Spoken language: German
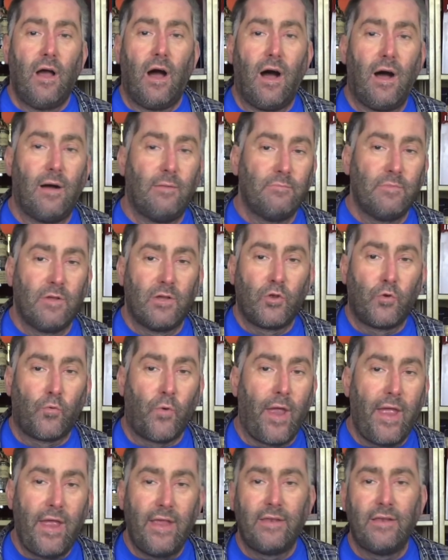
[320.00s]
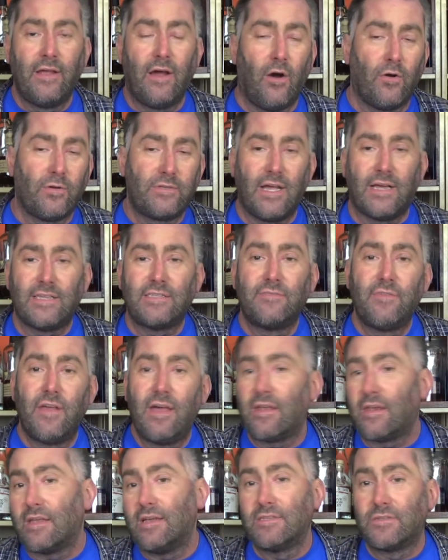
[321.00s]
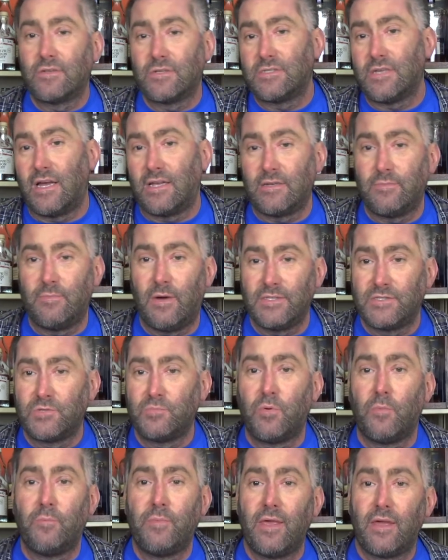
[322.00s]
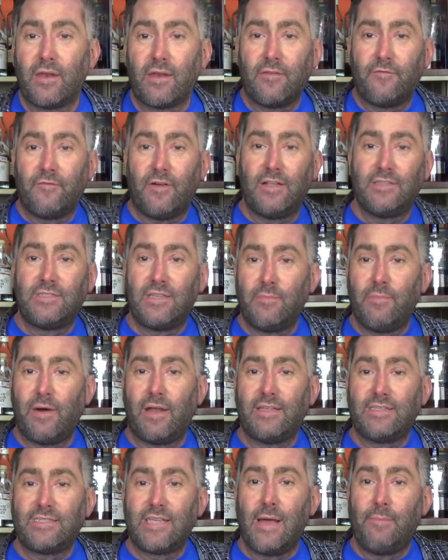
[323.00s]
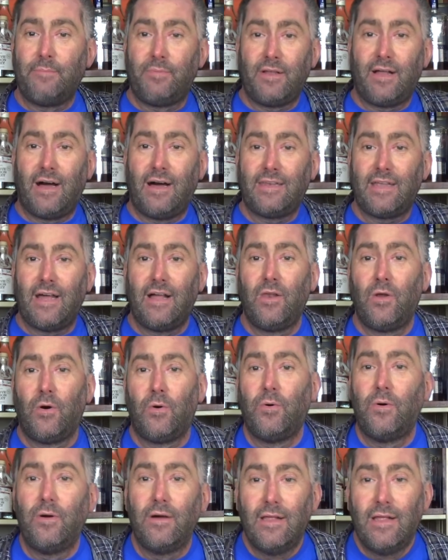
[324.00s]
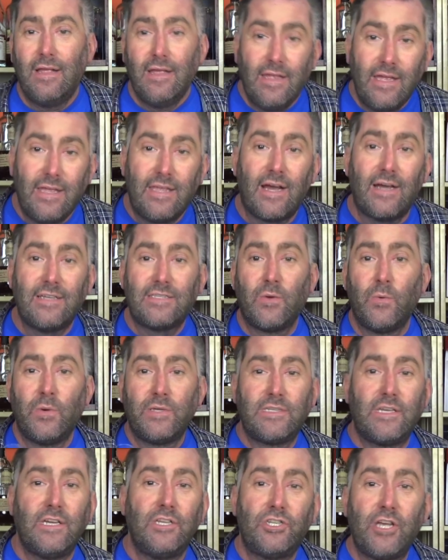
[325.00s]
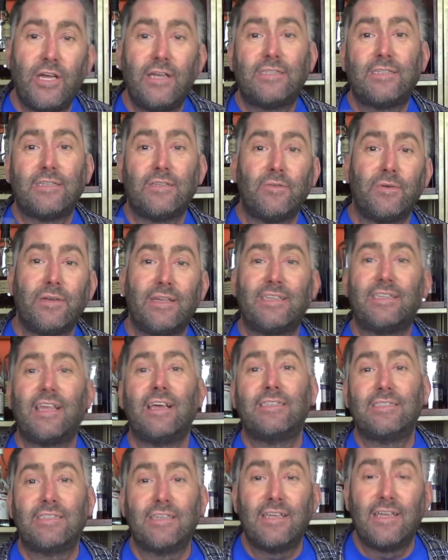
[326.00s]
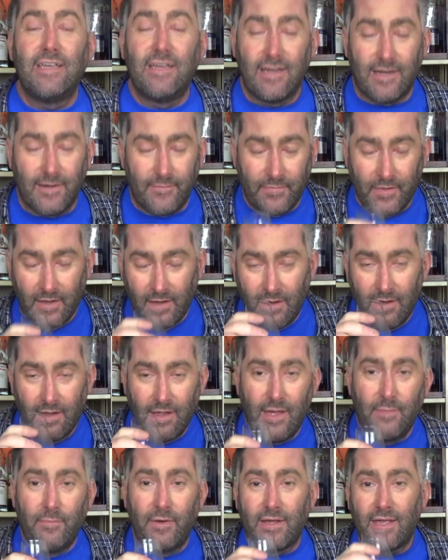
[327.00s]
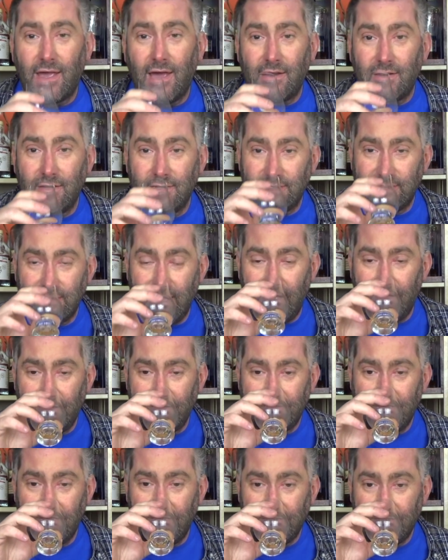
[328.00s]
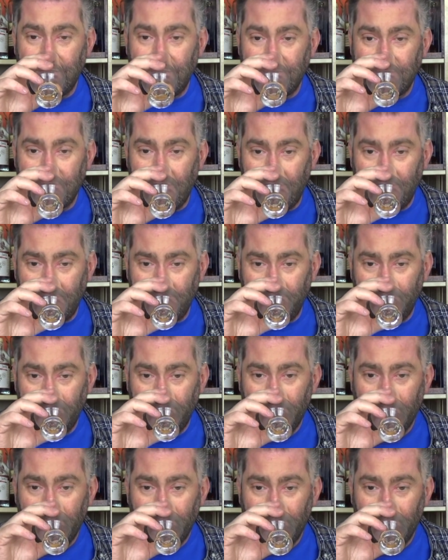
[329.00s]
ähm, Grain. Auch das wäre interessant mal zu probieren, falls jemand ein Sample hat. Hallo, ich heiße Whiskey Jason und ich teste hier immer gerne sehr seltene Sachen.